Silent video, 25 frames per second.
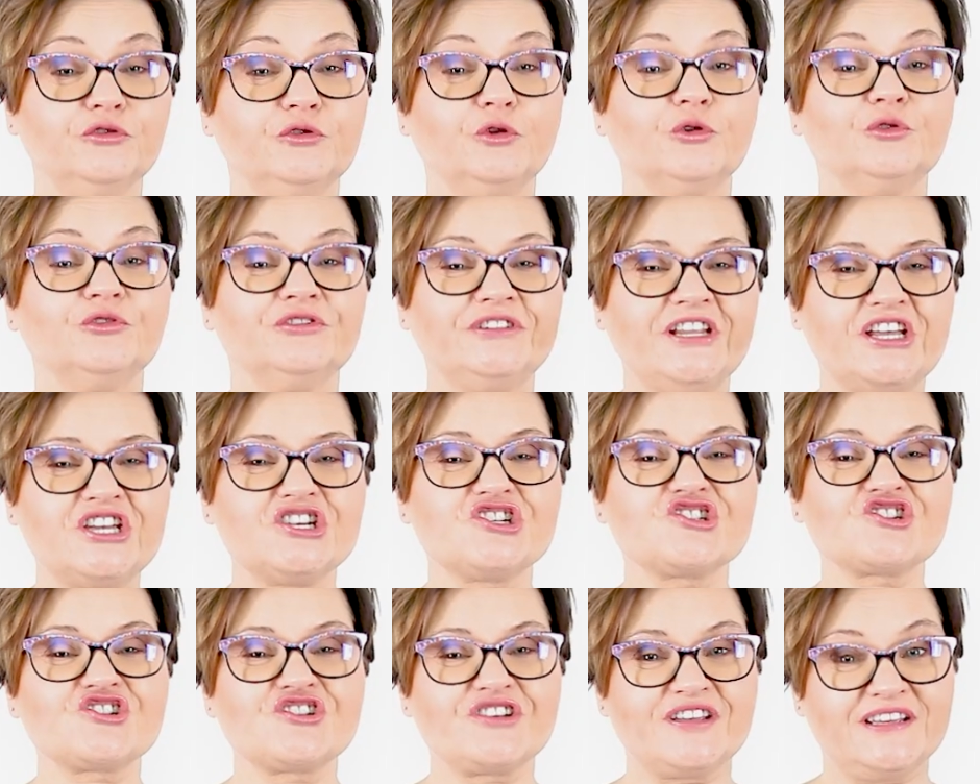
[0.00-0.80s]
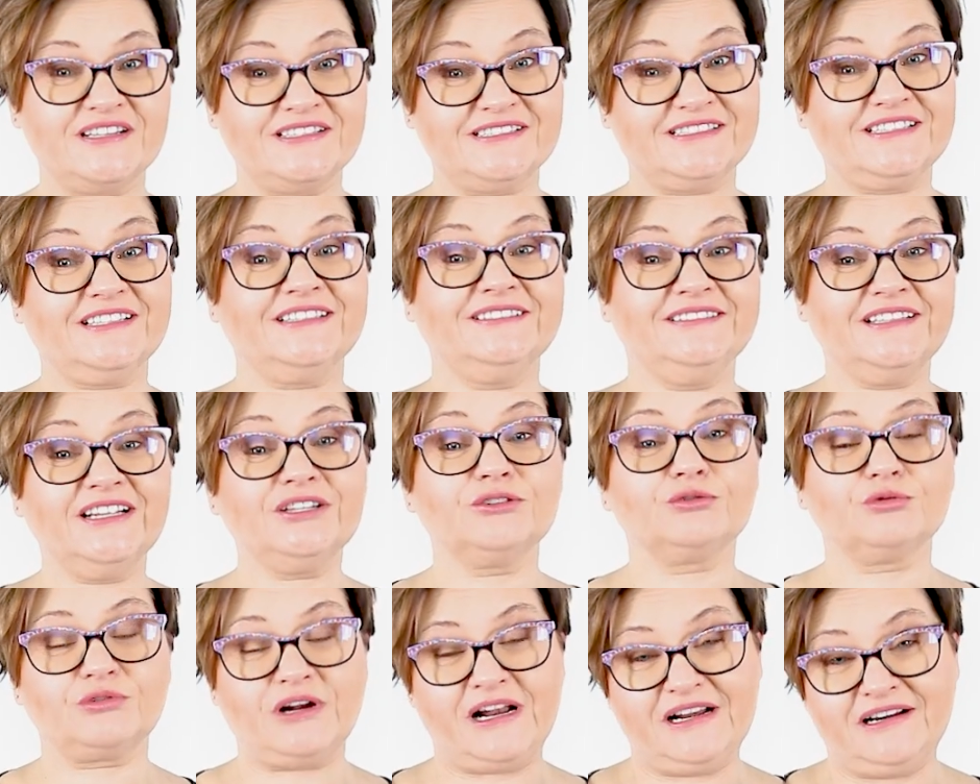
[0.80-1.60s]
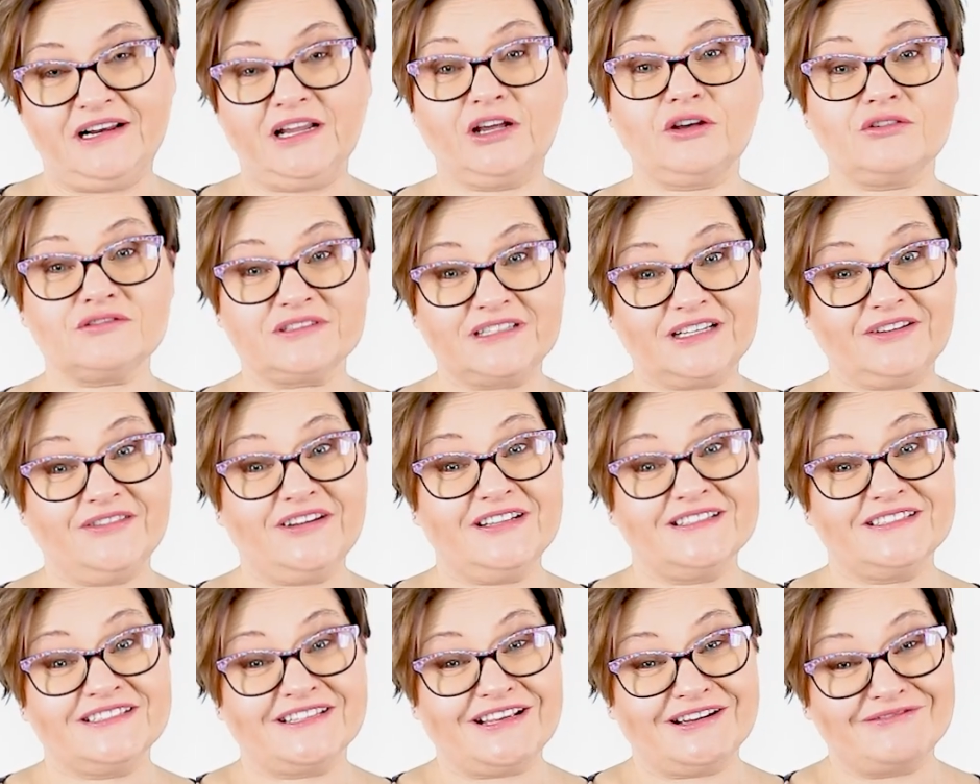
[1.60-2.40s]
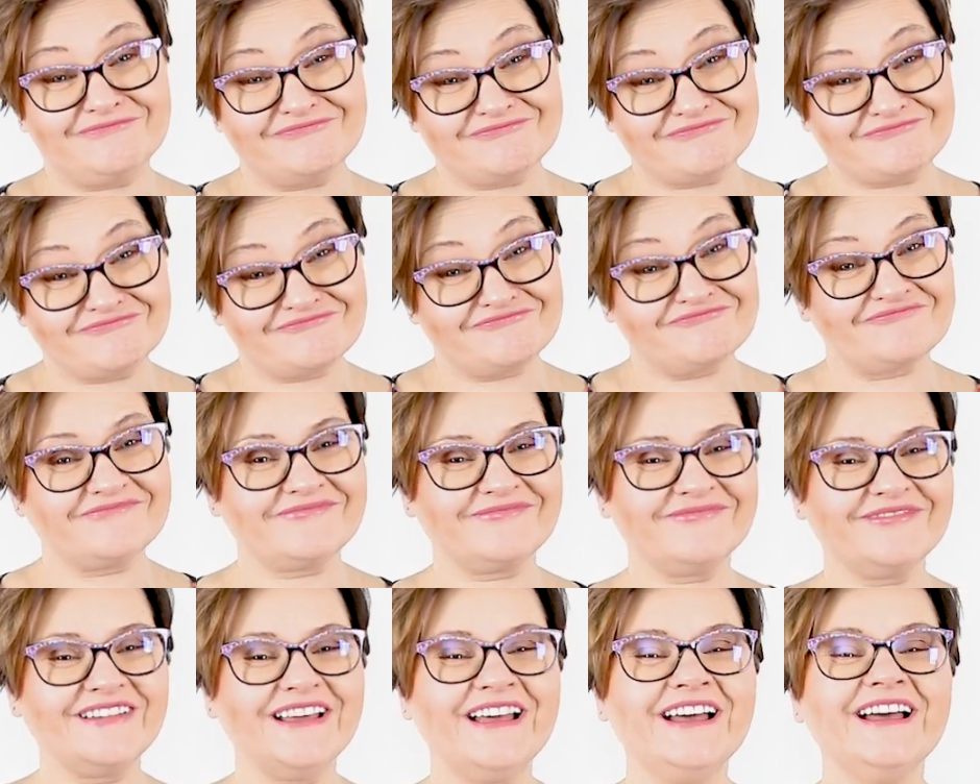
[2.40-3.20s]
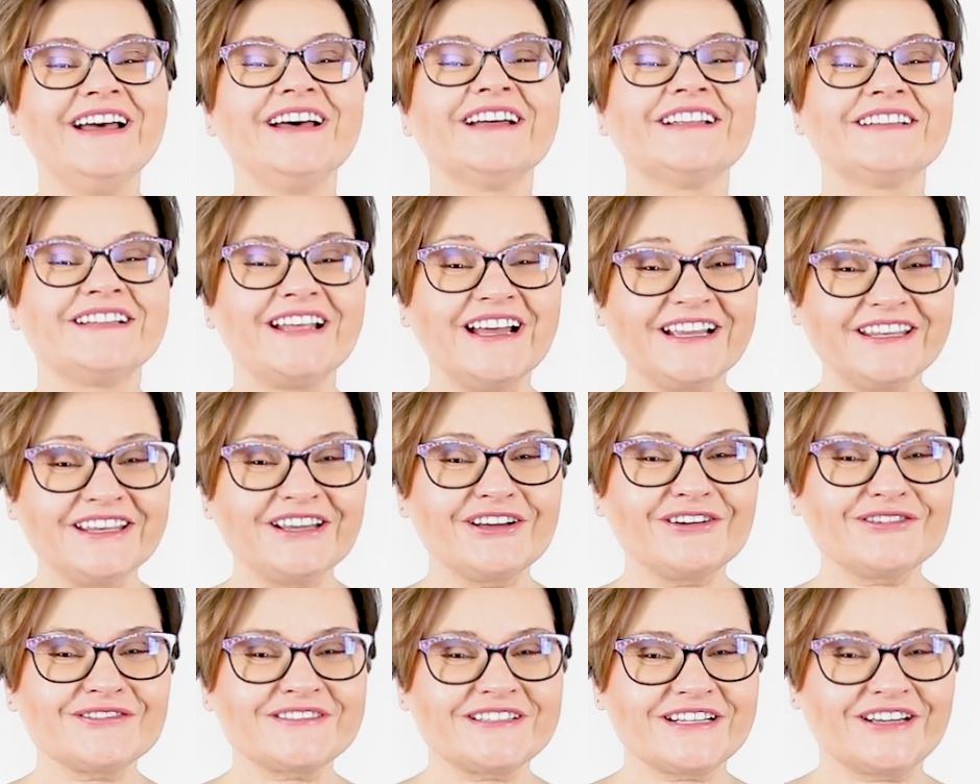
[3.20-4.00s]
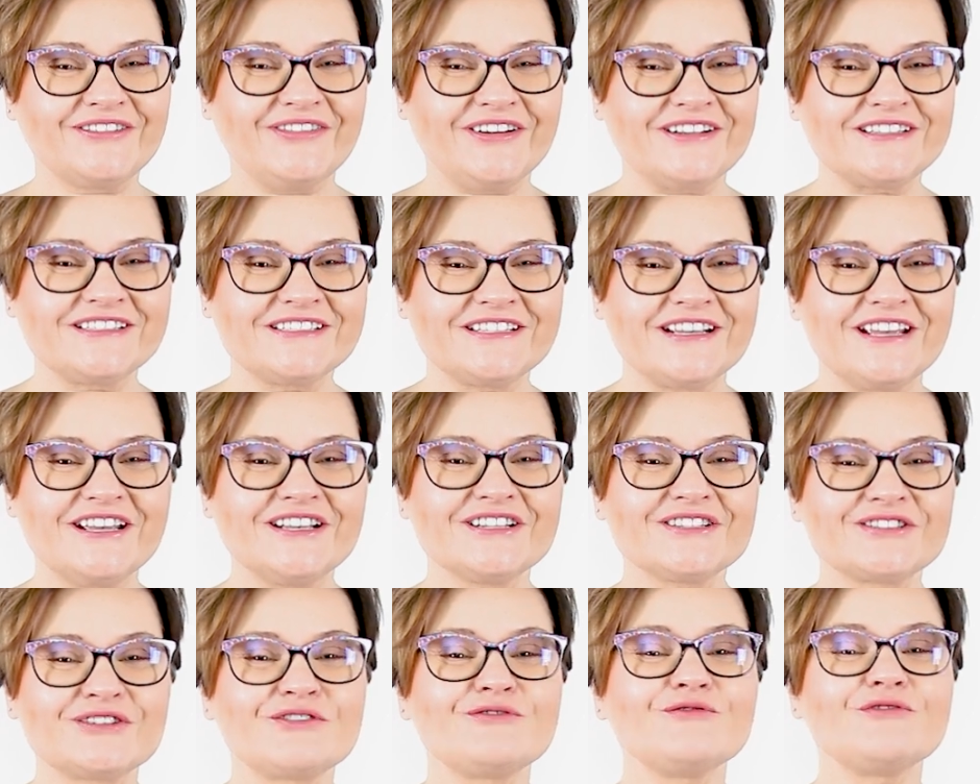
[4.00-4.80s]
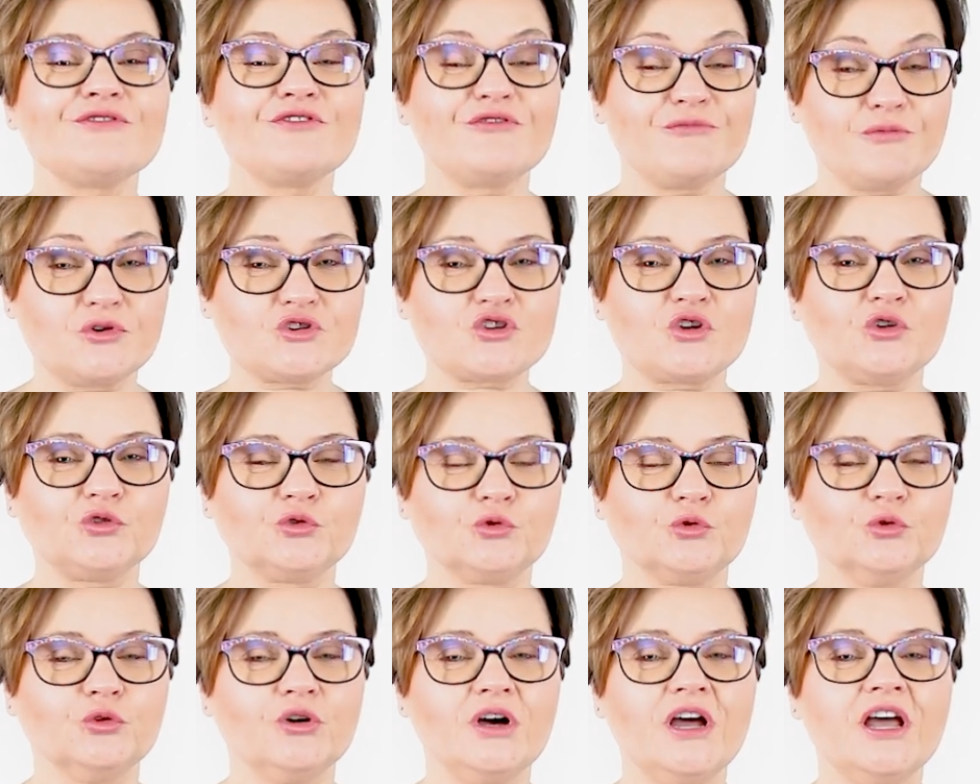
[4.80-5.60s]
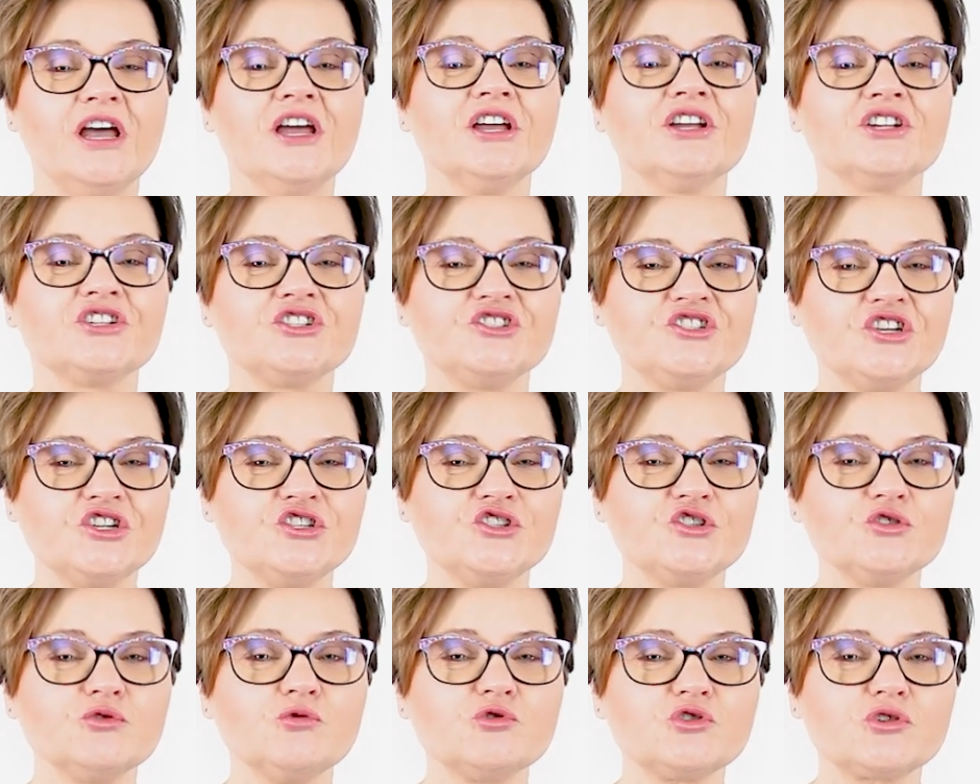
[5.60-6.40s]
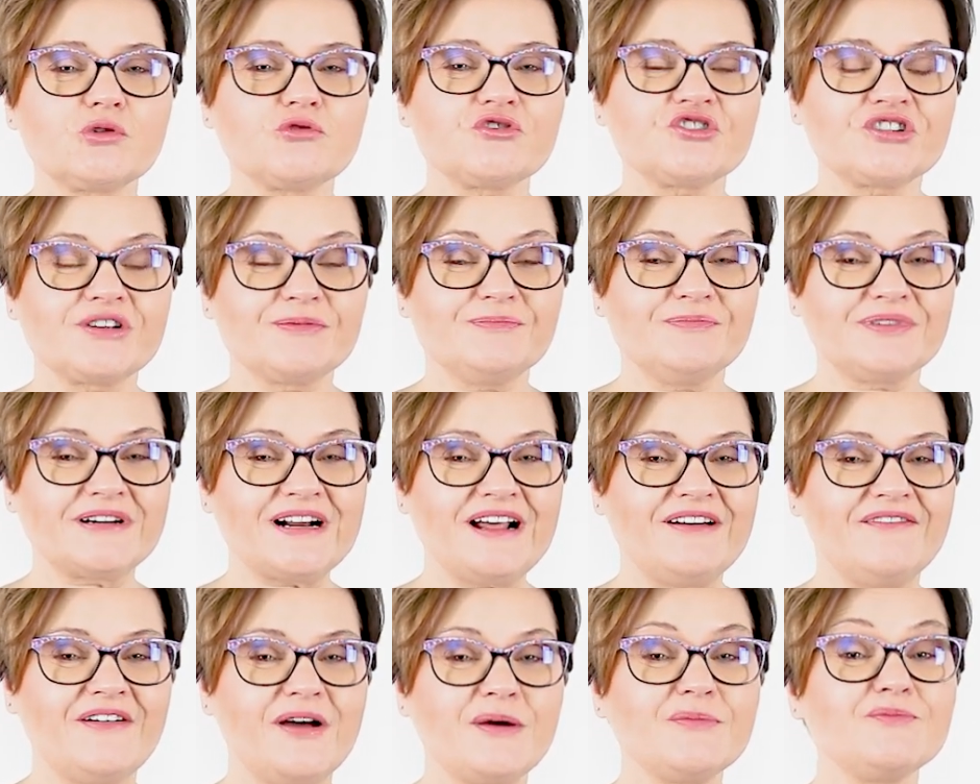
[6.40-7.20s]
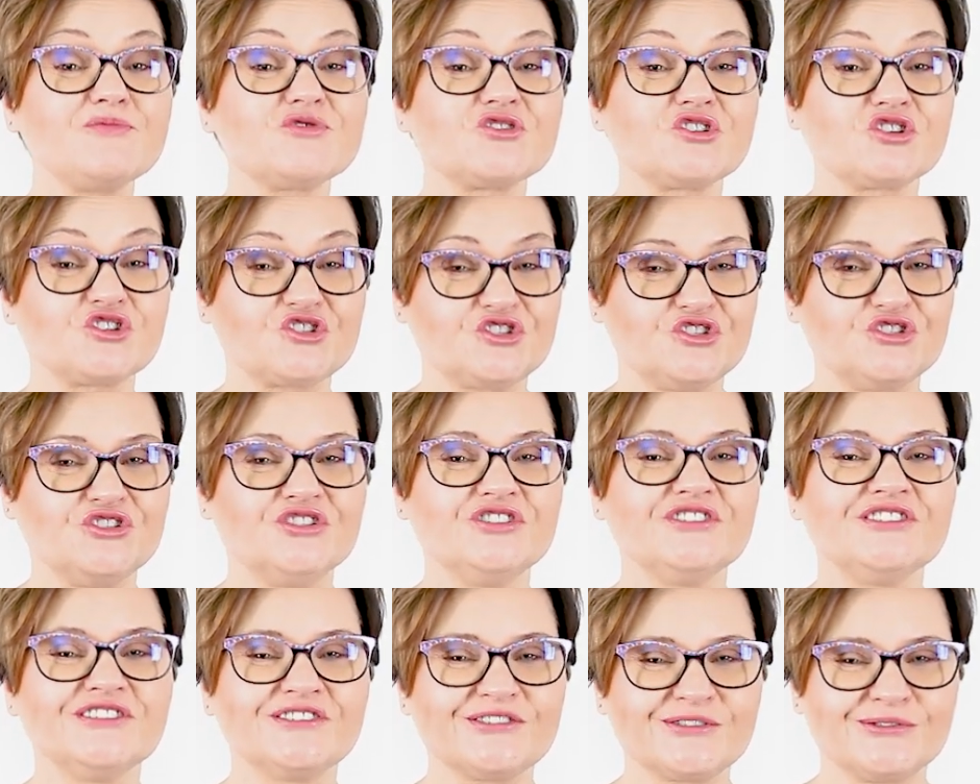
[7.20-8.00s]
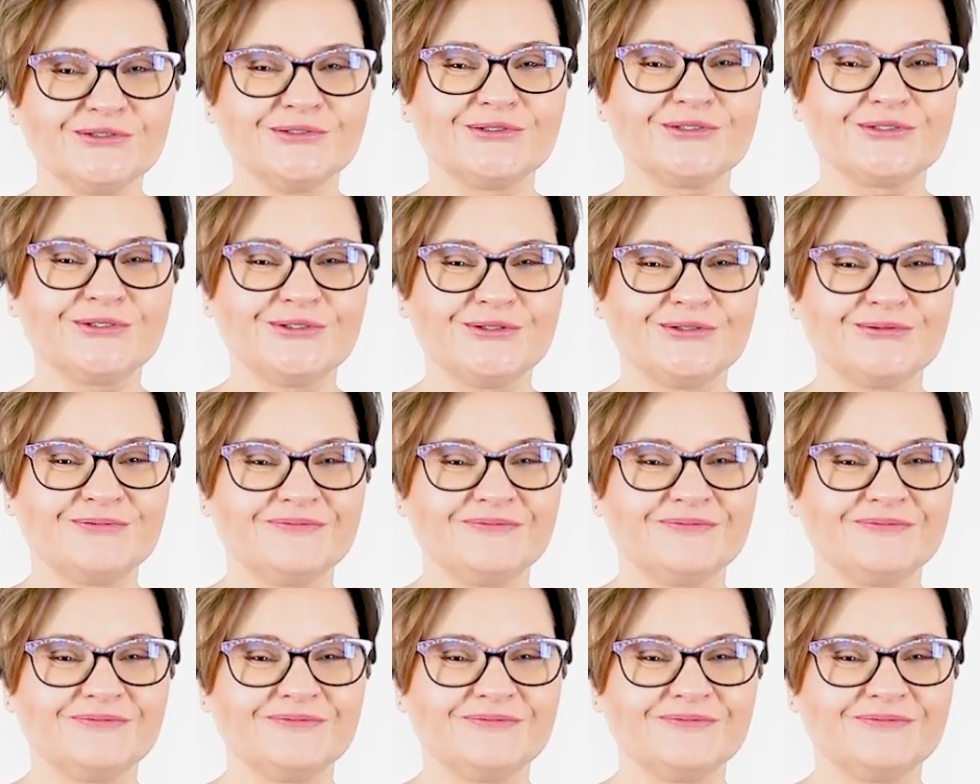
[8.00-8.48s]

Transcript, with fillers: to też jest naturalna konsekwencja. Takie konsekwencje są w porządku. Dzieci uczą się prawa przyczyny i skutku.